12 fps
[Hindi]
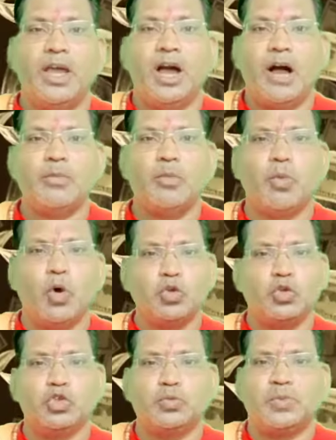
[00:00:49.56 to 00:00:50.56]
है आपको
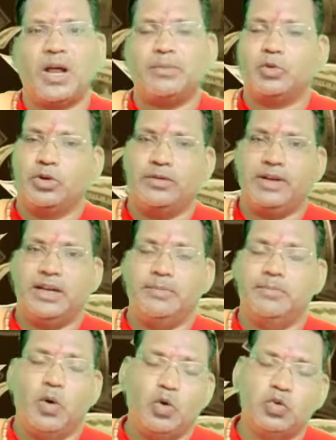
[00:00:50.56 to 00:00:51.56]
बहुत कुछ प्राप्त होने वाला
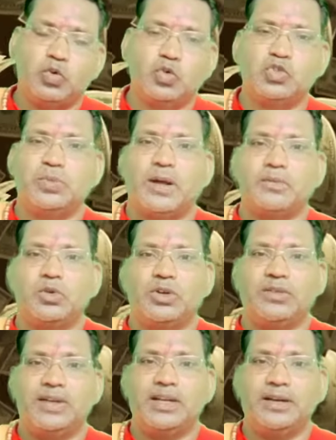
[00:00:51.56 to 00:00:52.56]
है बहुत कुछ प्राप्त
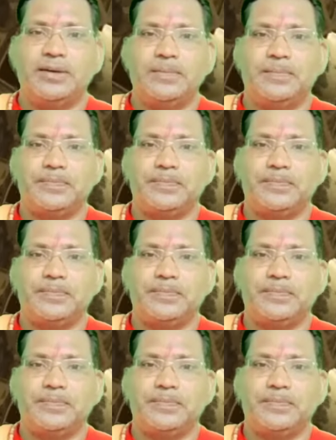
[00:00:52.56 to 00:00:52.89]
होने वाला है